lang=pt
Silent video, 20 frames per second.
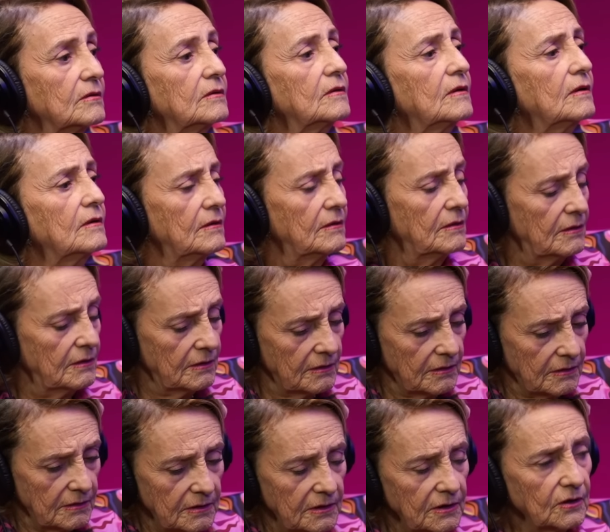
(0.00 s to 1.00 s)
Você
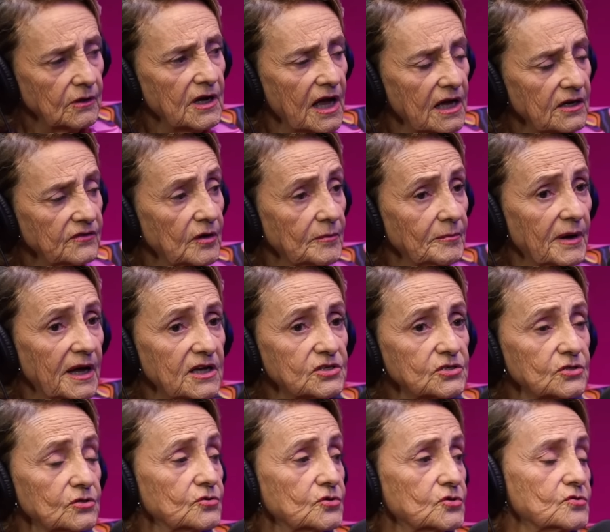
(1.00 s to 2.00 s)
costurava? Eu tu é costureira
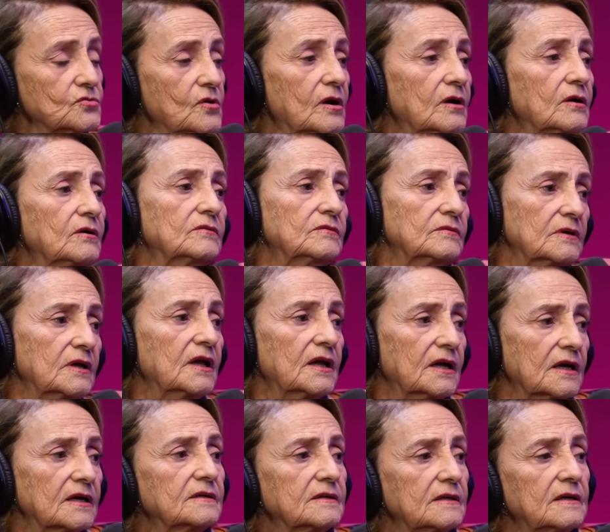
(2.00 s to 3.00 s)
também? o João,
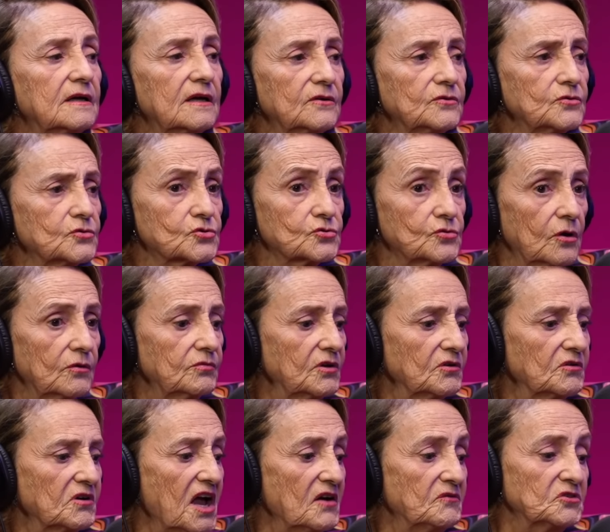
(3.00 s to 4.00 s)
é. O João,
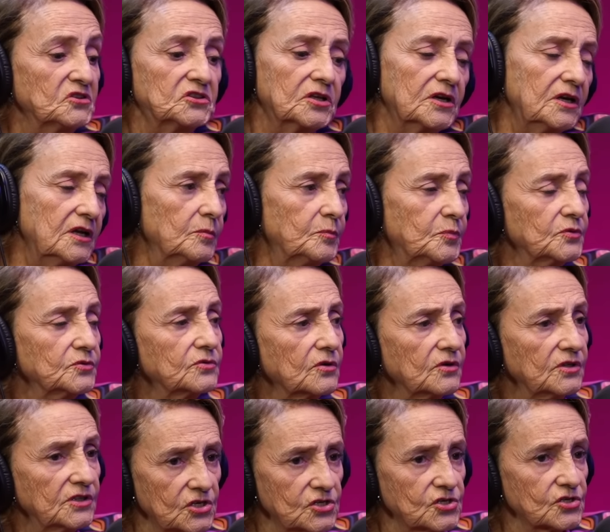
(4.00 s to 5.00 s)
eu ganhava o triplo
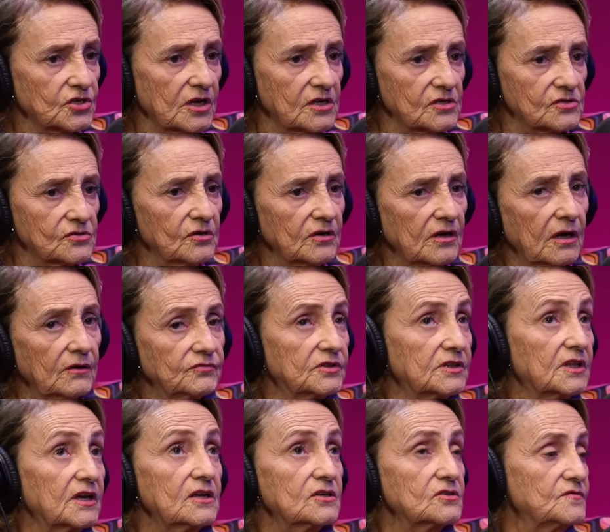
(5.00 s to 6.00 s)
do, quando a gente casou, eu
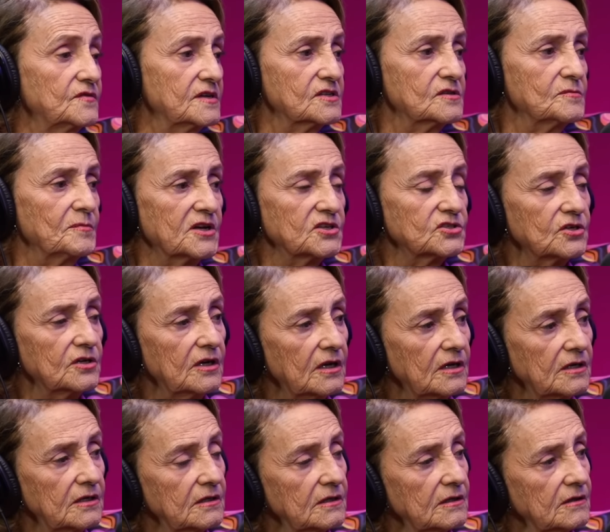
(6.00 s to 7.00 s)
ganhava três vezes mais que ele.